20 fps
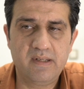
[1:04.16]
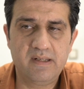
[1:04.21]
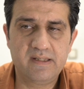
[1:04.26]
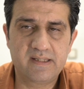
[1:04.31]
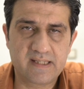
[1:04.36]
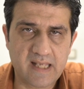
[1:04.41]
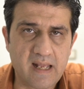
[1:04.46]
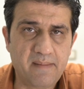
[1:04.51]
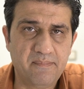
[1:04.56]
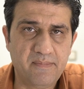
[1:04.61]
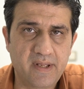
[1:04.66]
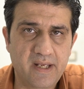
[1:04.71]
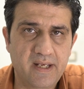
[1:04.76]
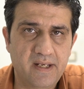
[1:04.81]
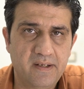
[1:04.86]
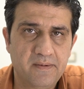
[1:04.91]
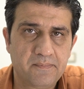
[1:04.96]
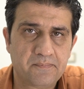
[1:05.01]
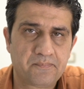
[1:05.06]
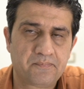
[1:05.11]
bilsem de
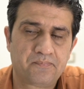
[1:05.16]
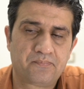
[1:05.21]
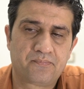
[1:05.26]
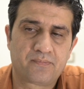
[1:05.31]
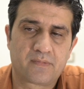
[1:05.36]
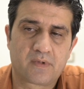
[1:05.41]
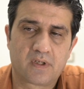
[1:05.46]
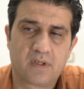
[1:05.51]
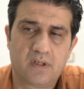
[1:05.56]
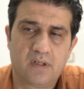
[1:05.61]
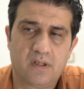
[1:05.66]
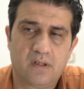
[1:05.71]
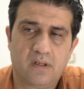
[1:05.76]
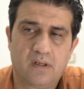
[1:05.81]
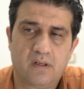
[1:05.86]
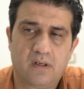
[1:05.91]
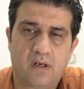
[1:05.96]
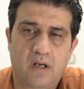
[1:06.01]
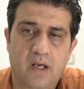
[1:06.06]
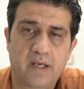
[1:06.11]
e,
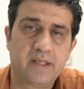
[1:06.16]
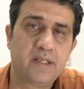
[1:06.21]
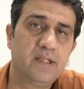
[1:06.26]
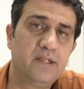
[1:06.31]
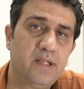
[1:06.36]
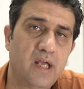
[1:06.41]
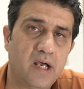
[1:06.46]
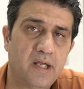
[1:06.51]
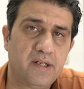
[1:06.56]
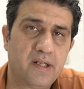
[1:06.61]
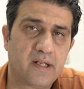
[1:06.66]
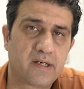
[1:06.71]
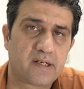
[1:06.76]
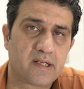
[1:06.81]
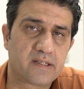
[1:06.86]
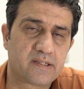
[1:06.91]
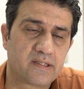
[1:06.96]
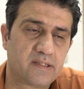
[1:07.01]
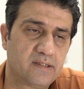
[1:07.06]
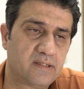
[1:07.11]
hangi dağın
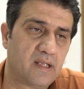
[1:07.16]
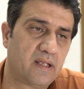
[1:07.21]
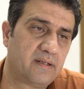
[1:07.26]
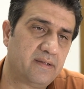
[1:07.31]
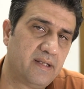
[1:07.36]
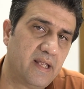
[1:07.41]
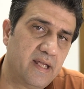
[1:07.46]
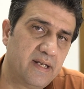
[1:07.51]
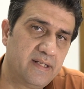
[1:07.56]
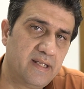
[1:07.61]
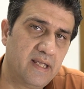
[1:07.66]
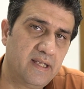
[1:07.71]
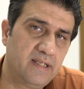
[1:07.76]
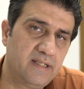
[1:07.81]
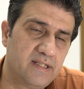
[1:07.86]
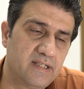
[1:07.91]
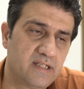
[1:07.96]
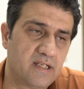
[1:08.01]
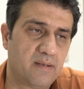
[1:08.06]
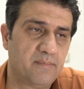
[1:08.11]
arkasından nereden
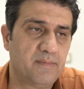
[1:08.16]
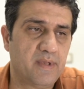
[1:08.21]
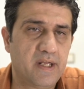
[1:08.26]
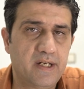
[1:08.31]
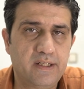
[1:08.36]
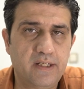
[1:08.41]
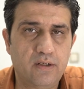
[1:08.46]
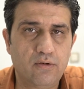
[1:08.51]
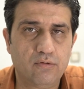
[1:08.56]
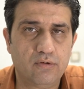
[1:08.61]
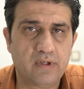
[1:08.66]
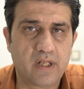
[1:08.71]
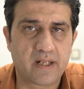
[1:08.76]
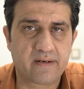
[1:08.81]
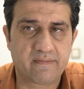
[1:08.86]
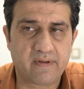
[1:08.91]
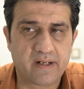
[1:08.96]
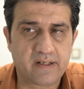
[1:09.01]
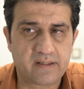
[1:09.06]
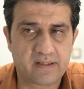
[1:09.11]
gideceğim, nerede
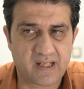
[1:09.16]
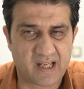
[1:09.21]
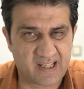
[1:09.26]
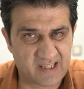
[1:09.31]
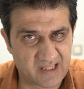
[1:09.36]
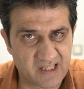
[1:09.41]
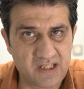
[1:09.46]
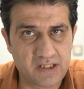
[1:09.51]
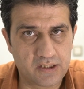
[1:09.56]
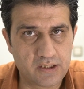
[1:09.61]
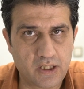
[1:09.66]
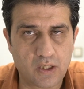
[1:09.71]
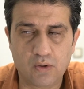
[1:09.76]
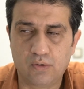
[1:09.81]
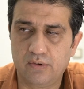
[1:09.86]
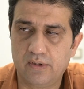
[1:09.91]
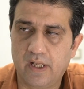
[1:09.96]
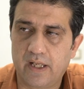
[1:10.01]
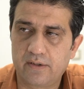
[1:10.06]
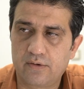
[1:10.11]
yollar var? Yani ince
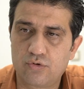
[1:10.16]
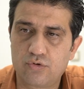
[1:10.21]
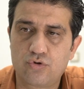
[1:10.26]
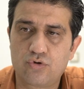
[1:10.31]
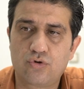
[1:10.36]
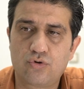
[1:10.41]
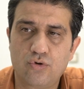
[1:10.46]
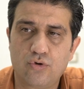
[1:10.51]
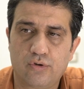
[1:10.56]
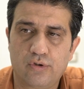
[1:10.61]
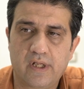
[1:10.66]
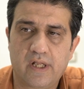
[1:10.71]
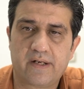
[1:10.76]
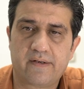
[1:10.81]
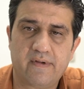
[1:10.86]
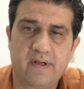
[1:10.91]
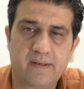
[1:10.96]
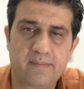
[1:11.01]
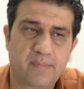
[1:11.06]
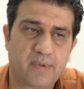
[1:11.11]
yollar, küçük yollar
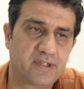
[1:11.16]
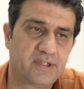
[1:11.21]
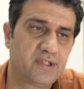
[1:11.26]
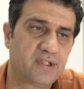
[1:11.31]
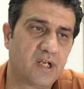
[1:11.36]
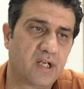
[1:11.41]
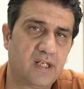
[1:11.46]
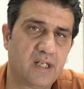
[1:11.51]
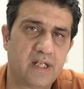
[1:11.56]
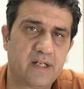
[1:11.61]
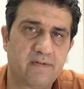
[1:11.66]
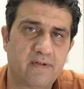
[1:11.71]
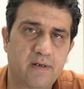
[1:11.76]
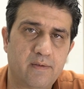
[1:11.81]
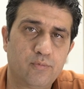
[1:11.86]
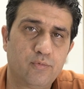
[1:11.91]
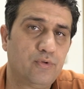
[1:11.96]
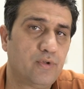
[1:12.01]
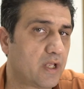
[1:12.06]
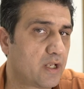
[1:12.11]
var, patikalar
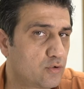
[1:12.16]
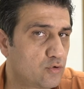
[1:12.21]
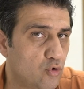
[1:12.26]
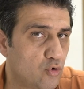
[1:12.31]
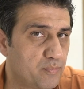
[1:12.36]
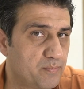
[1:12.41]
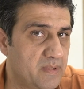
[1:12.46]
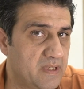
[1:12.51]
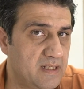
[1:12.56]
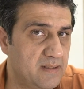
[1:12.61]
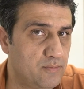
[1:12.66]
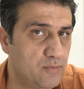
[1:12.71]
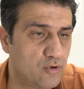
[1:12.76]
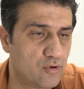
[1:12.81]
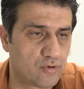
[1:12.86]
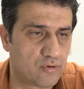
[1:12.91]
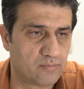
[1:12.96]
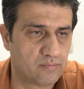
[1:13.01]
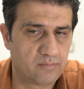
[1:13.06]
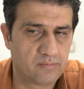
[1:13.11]
var. Bunları çok
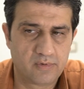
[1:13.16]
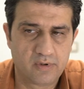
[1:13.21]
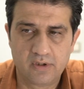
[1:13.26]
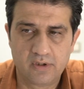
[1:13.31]
bilmiyorum.